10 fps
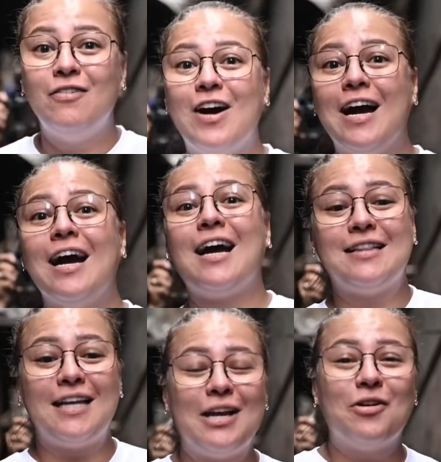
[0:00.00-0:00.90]
mga
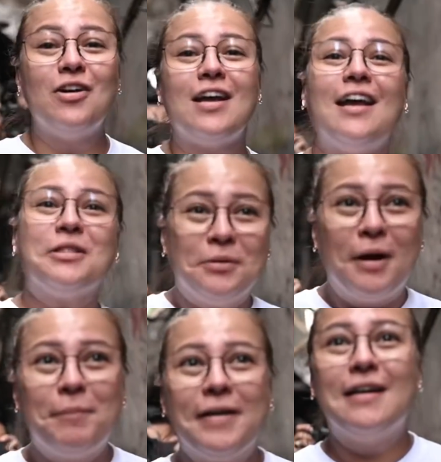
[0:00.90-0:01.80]
katingog, ito
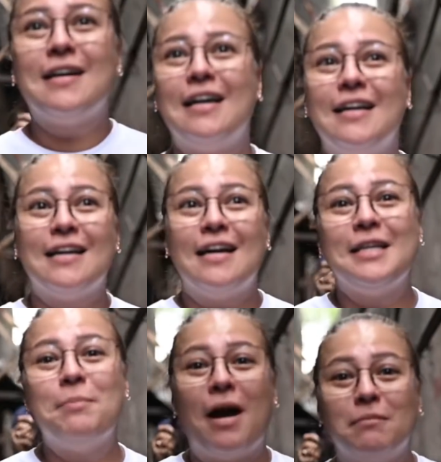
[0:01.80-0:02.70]
ang pinanggalingan
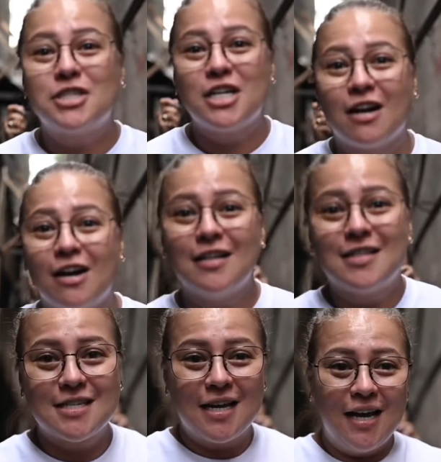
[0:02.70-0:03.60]
ni Ma'am She
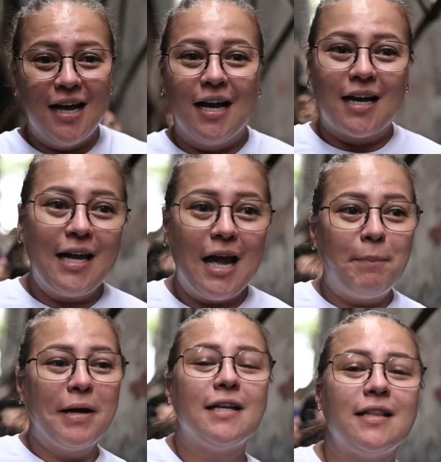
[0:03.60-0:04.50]
Kaya
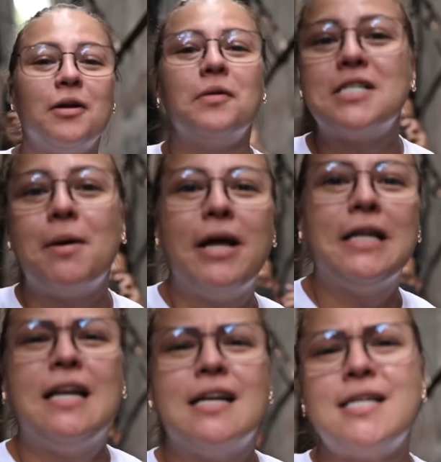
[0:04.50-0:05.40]
pagdating ko sa
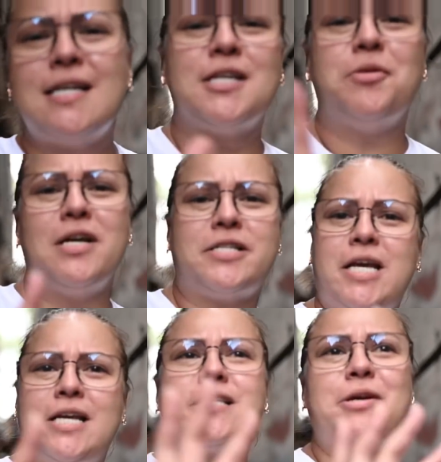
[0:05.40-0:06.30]
Manila, sisiw na
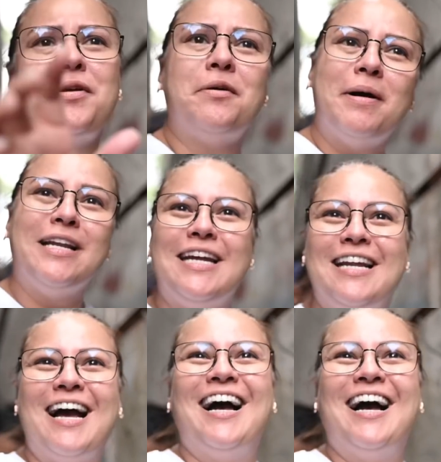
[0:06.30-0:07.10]
sisiw yung Manila.